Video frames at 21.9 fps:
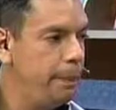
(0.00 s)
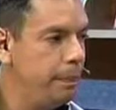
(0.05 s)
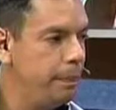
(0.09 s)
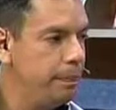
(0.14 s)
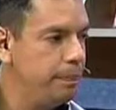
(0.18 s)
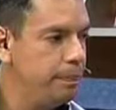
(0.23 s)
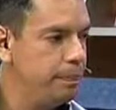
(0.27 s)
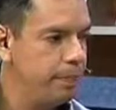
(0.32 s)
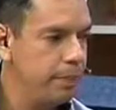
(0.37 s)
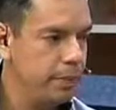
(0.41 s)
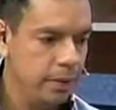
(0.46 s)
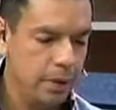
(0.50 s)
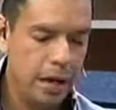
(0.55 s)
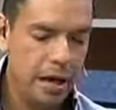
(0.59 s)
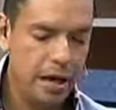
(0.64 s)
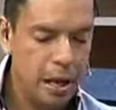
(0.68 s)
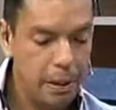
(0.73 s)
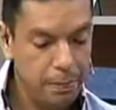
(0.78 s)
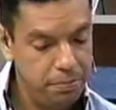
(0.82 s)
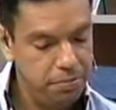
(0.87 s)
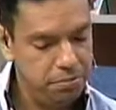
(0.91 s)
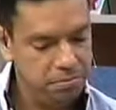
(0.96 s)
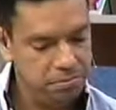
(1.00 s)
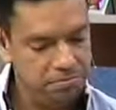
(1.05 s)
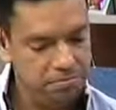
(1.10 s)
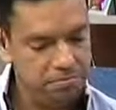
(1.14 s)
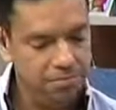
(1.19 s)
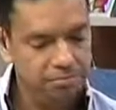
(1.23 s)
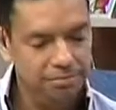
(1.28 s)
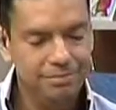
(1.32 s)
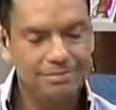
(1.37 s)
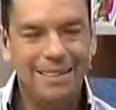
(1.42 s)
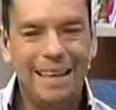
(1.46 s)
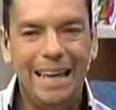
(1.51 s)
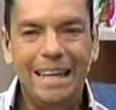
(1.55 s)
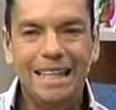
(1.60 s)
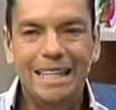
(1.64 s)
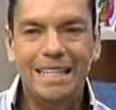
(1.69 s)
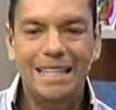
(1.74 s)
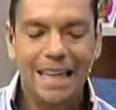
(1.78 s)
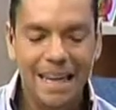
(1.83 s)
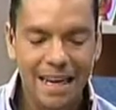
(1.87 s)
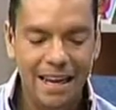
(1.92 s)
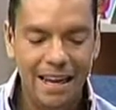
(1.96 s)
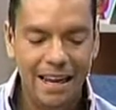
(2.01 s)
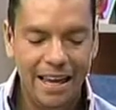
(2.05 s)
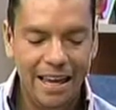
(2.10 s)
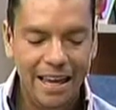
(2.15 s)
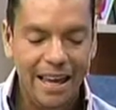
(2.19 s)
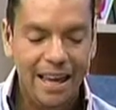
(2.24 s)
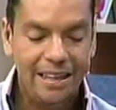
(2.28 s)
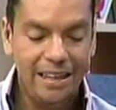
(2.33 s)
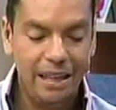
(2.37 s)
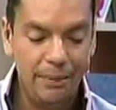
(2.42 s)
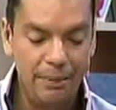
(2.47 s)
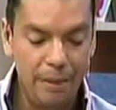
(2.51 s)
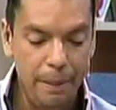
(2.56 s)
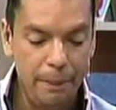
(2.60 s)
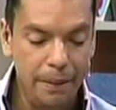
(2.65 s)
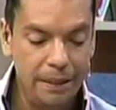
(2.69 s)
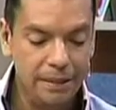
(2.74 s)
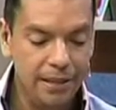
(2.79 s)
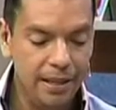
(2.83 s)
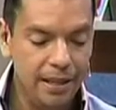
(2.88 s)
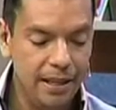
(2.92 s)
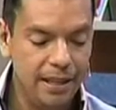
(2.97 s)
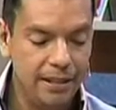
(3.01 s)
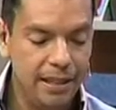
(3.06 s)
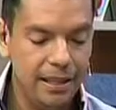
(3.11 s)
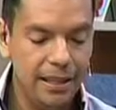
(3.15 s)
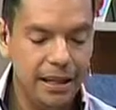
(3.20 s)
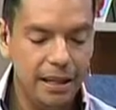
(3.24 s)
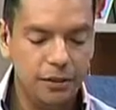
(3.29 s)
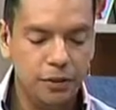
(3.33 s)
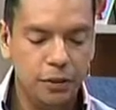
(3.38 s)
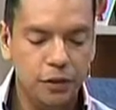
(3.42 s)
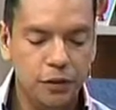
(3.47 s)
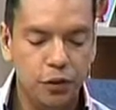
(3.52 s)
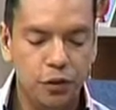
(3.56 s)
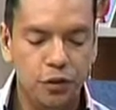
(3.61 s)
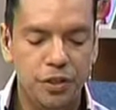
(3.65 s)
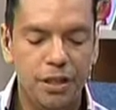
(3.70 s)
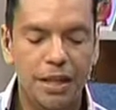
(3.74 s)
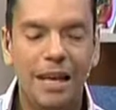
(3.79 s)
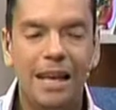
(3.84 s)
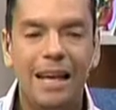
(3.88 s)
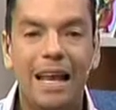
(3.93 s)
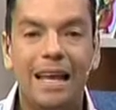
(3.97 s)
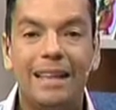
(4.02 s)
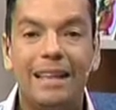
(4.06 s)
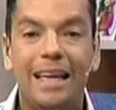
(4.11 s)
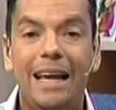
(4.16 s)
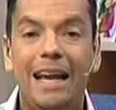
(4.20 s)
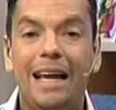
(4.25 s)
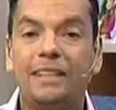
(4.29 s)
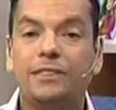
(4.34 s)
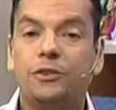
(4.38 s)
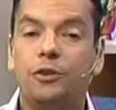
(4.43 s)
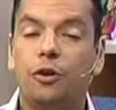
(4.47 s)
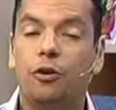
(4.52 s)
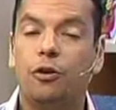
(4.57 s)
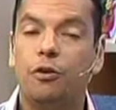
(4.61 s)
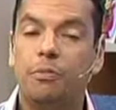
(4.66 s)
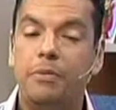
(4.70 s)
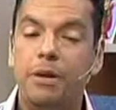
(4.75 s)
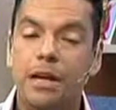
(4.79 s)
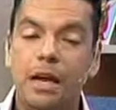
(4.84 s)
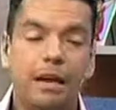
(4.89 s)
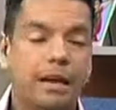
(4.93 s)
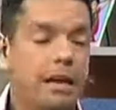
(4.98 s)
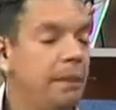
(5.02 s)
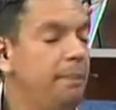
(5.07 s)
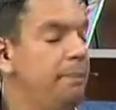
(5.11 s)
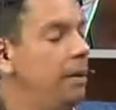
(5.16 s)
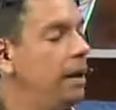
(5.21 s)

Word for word: eh, Ayer ah, De Chile, también presidente de la Asociación Chilena de Gastronomía. Qué